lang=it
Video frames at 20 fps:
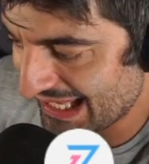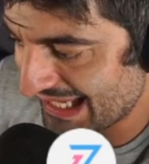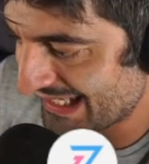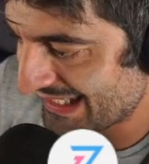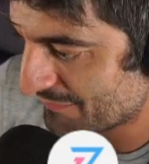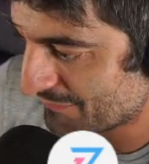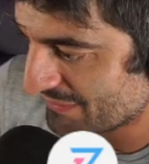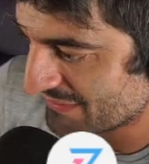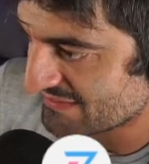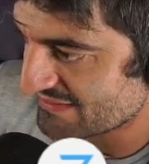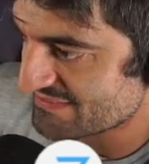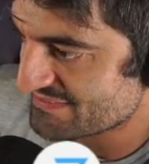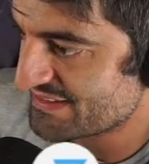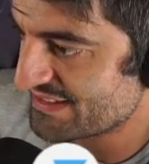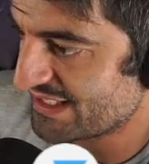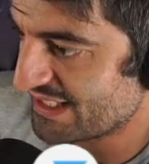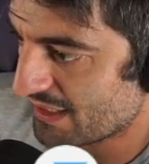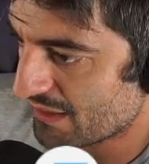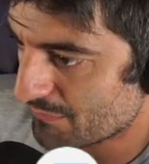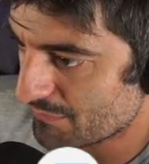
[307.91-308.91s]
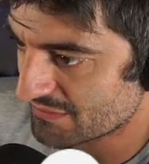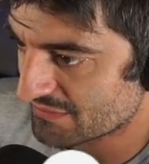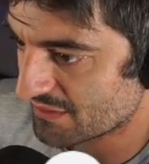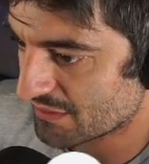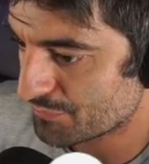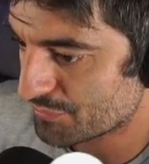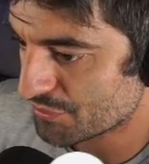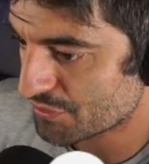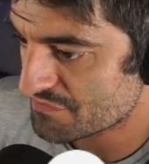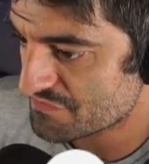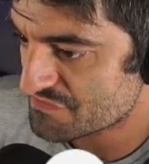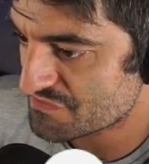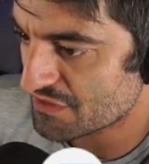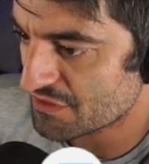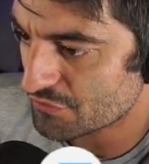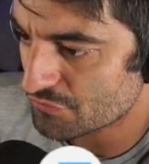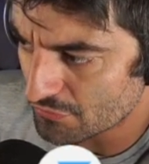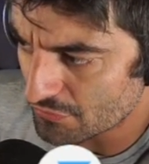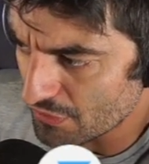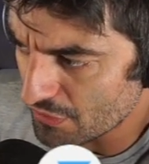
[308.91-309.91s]
l'Elemental Skill e l'Elemental Burst,
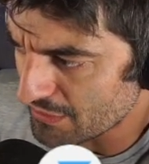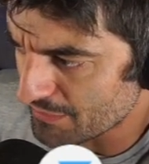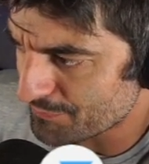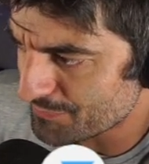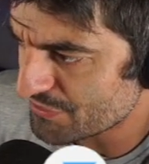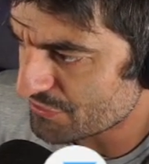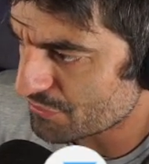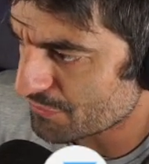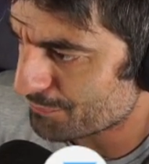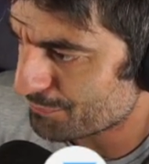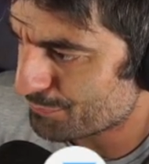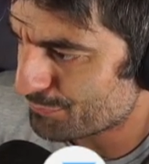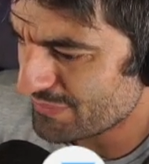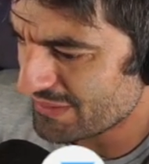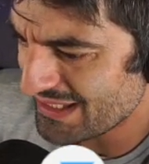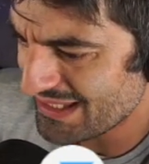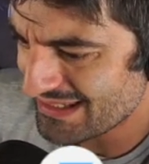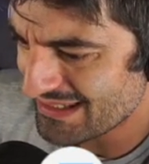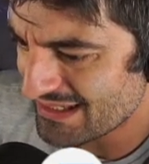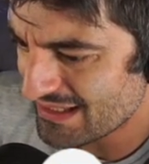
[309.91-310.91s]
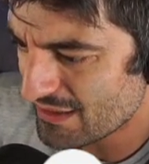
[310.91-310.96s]
non ho capito bene